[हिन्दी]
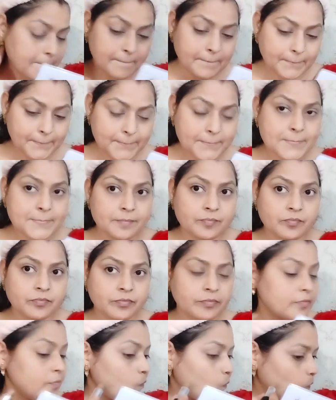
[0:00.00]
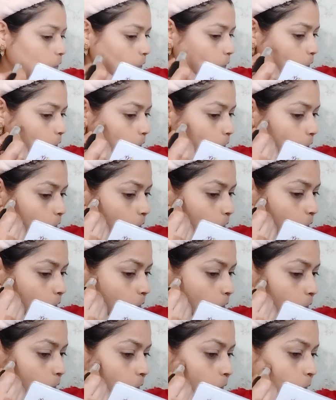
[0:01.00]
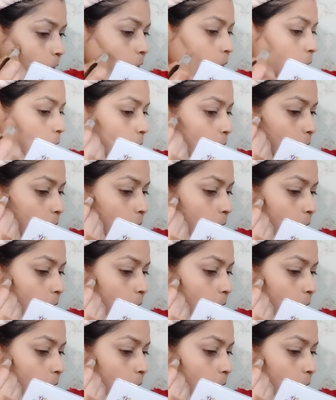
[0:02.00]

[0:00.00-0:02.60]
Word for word: यहाँ पर जो है मुझे